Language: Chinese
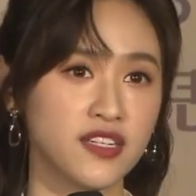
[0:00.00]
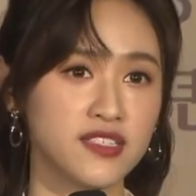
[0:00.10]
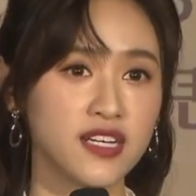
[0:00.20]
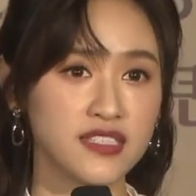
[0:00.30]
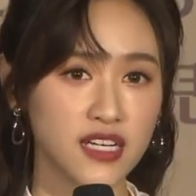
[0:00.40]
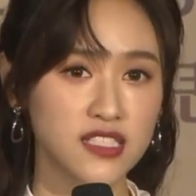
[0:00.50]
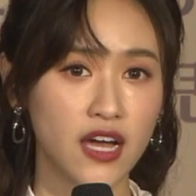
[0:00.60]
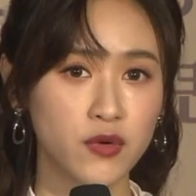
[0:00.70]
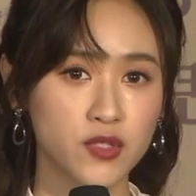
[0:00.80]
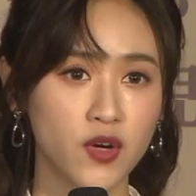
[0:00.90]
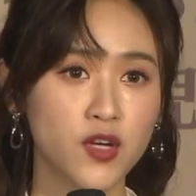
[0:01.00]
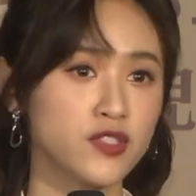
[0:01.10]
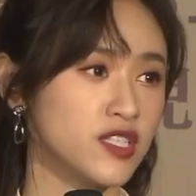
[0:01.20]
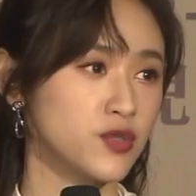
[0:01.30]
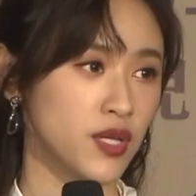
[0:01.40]
这样讲起来，我从二
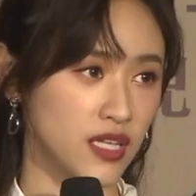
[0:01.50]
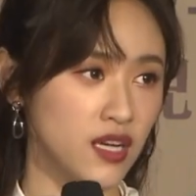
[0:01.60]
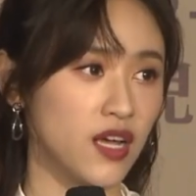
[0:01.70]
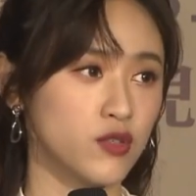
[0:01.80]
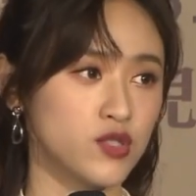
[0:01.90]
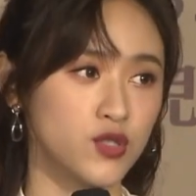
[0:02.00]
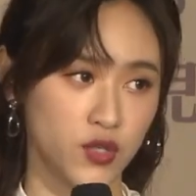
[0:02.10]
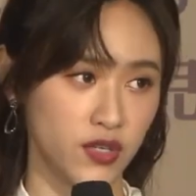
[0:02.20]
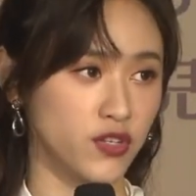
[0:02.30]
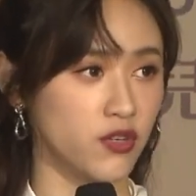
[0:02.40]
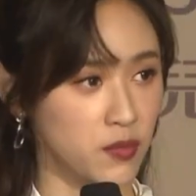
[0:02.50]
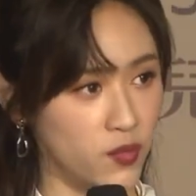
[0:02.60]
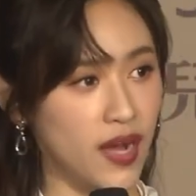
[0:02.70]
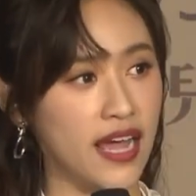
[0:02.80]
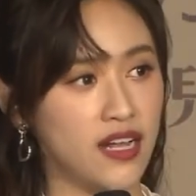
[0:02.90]
十一岁当老师就很有母
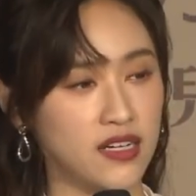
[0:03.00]
爱了。